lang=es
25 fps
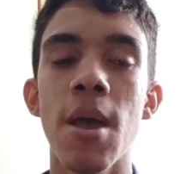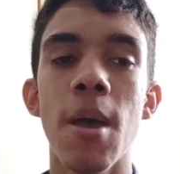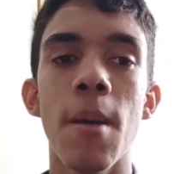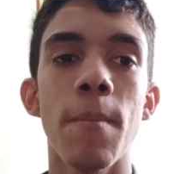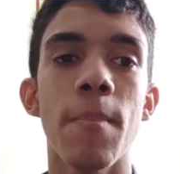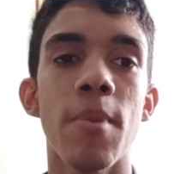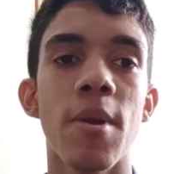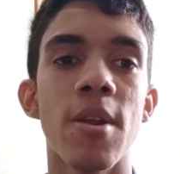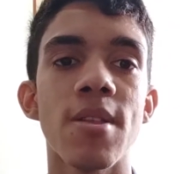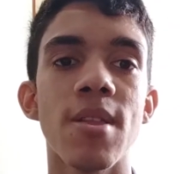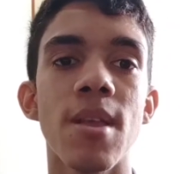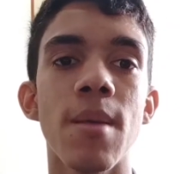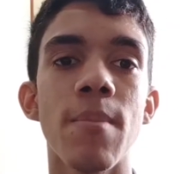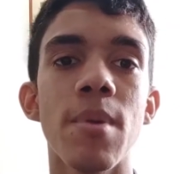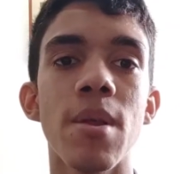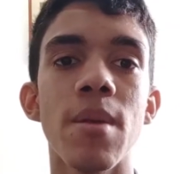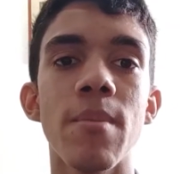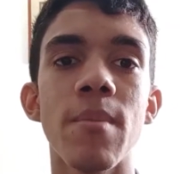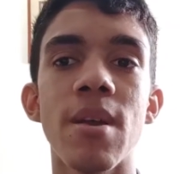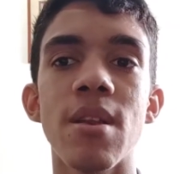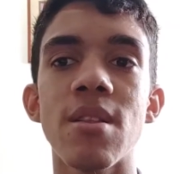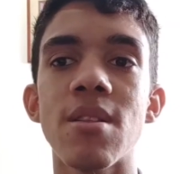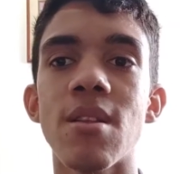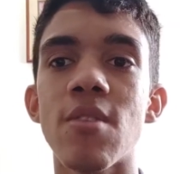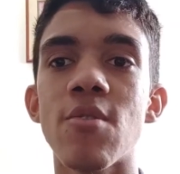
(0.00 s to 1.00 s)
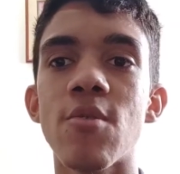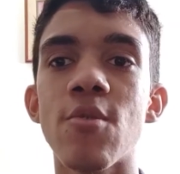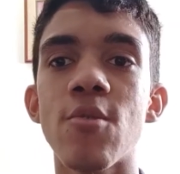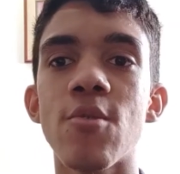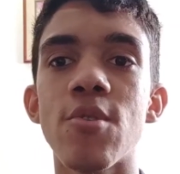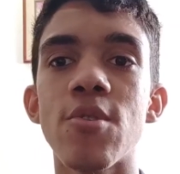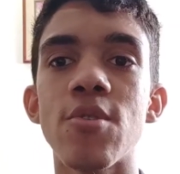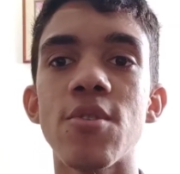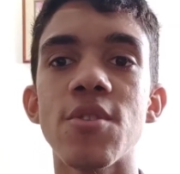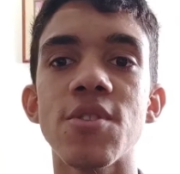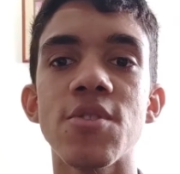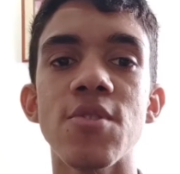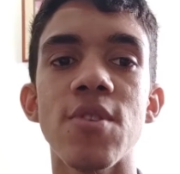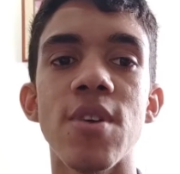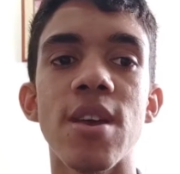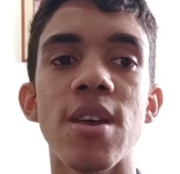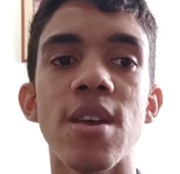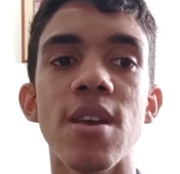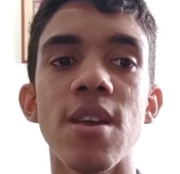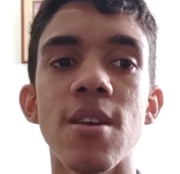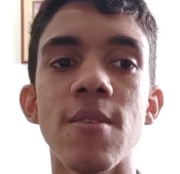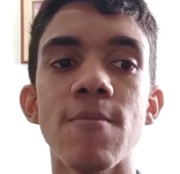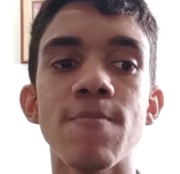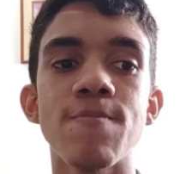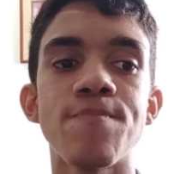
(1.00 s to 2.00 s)
pero este primer dato curioso es
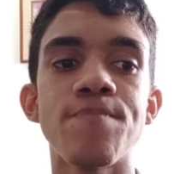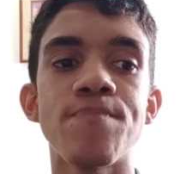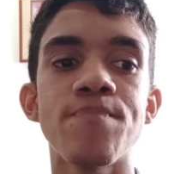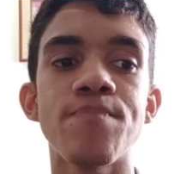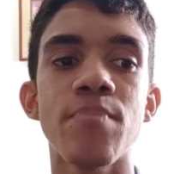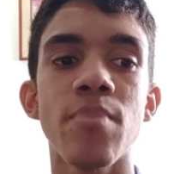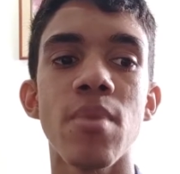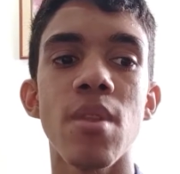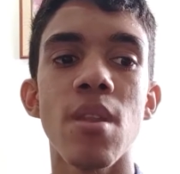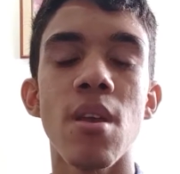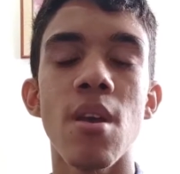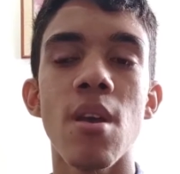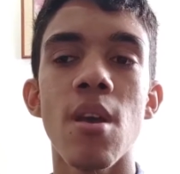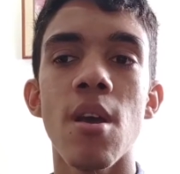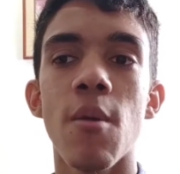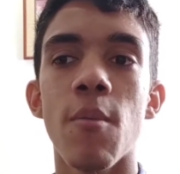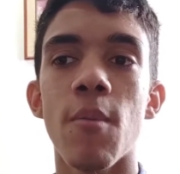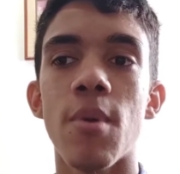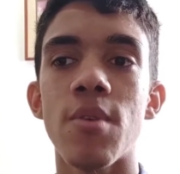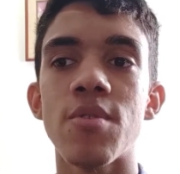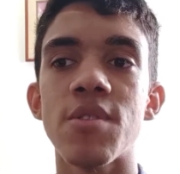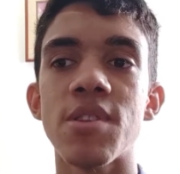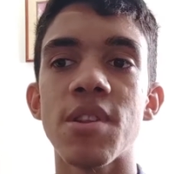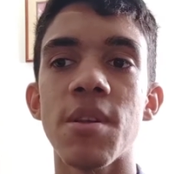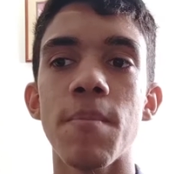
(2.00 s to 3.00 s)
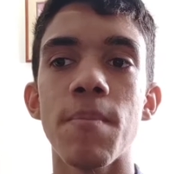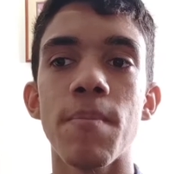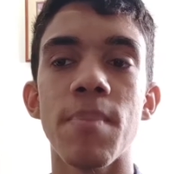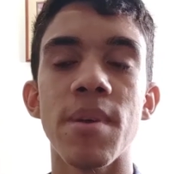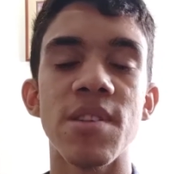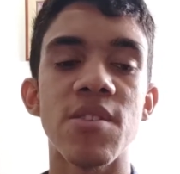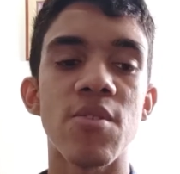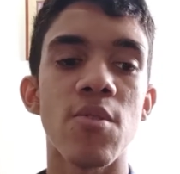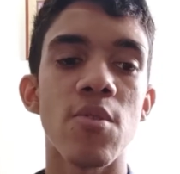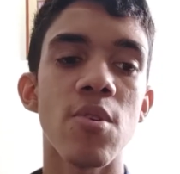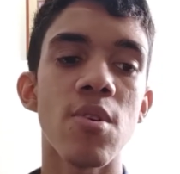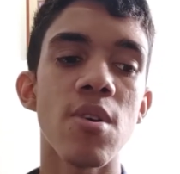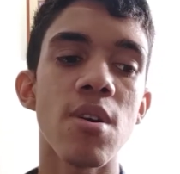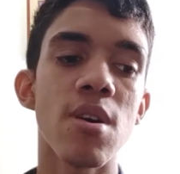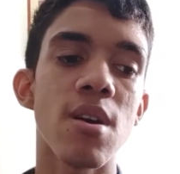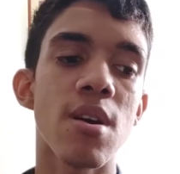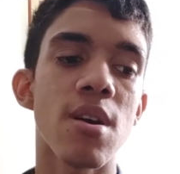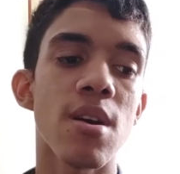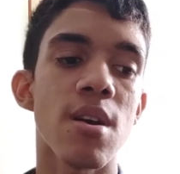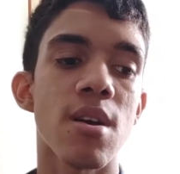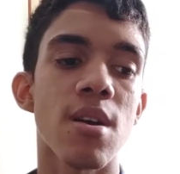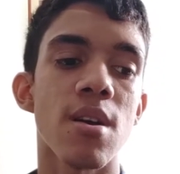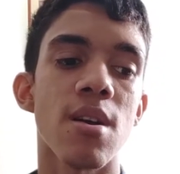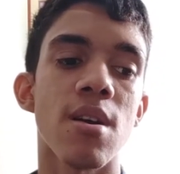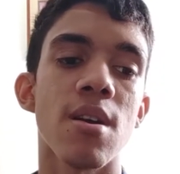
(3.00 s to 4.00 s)
que cuando se empezó
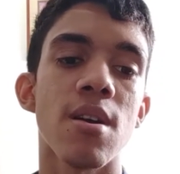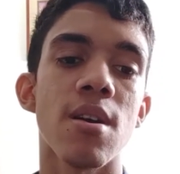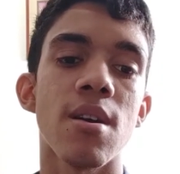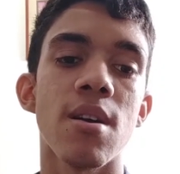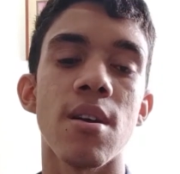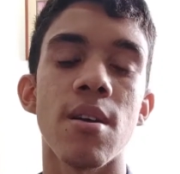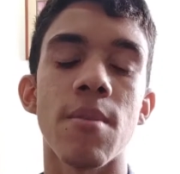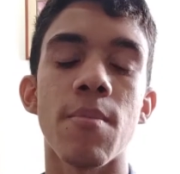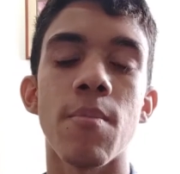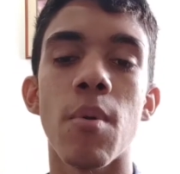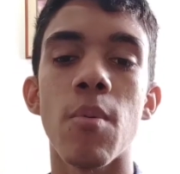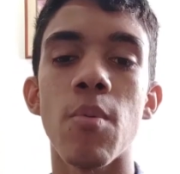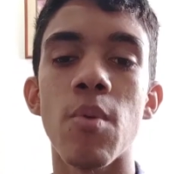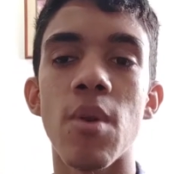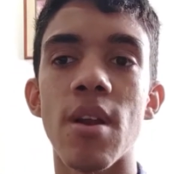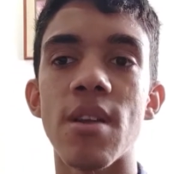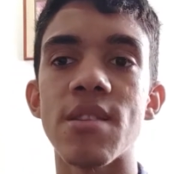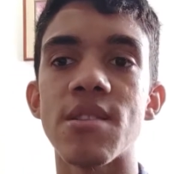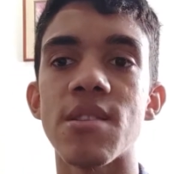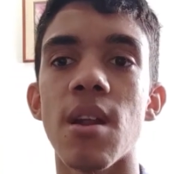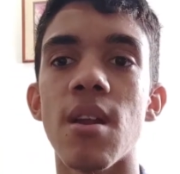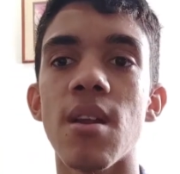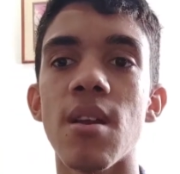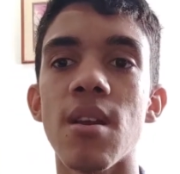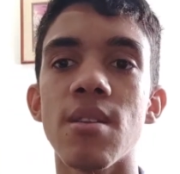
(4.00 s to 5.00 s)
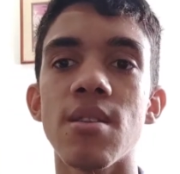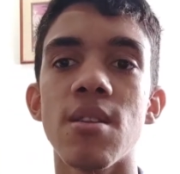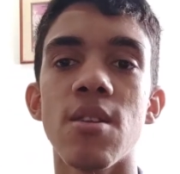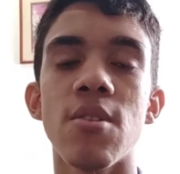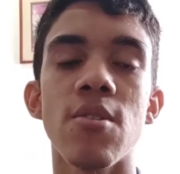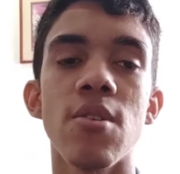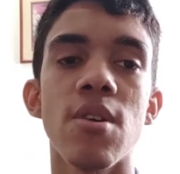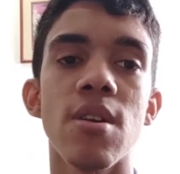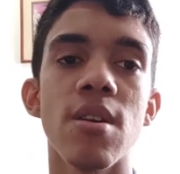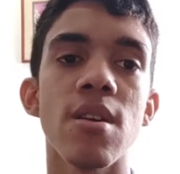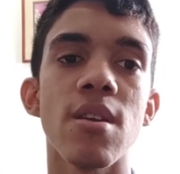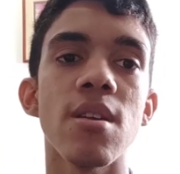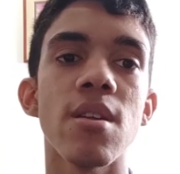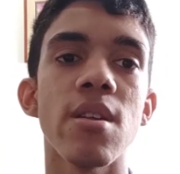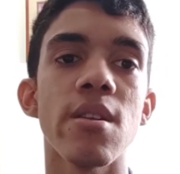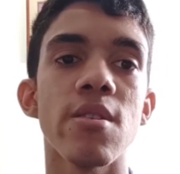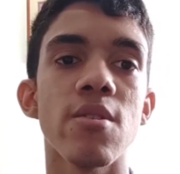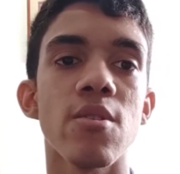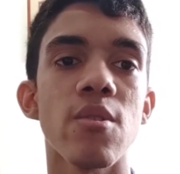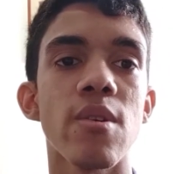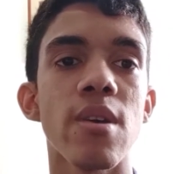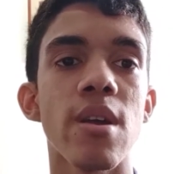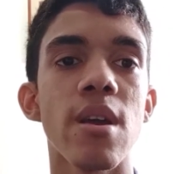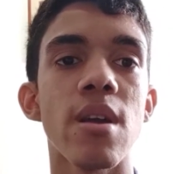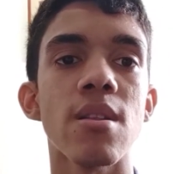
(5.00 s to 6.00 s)
a popularizar el género aquí
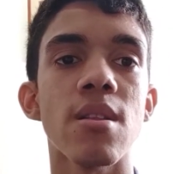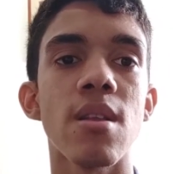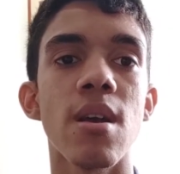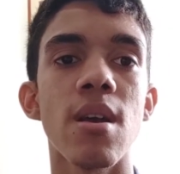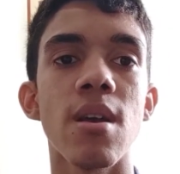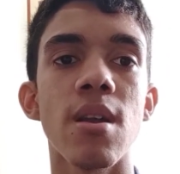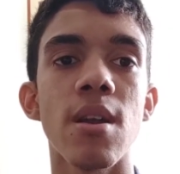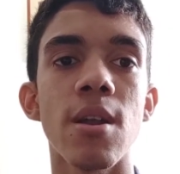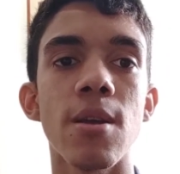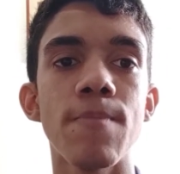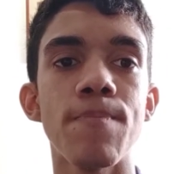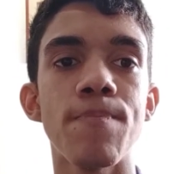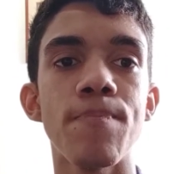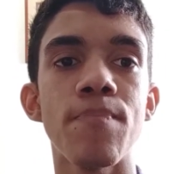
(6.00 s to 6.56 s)
dentro de Cartagena,